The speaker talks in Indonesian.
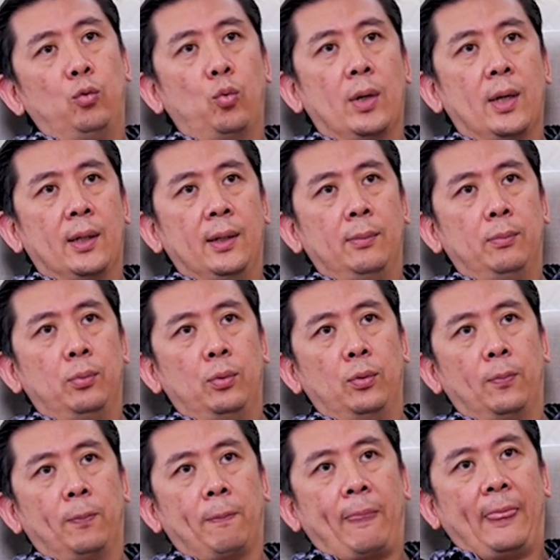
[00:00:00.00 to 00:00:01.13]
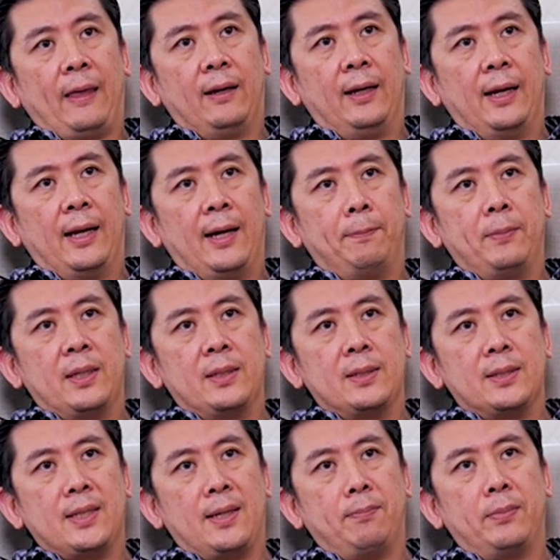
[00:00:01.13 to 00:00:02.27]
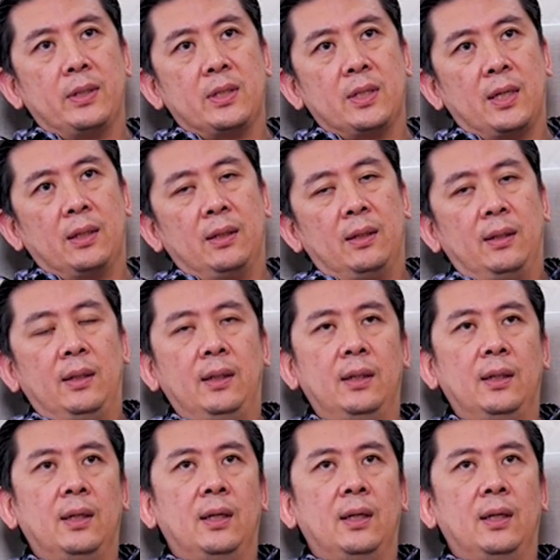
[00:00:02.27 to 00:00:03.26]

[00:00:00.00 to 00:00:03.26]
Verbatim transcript: 2008 sampai saat ini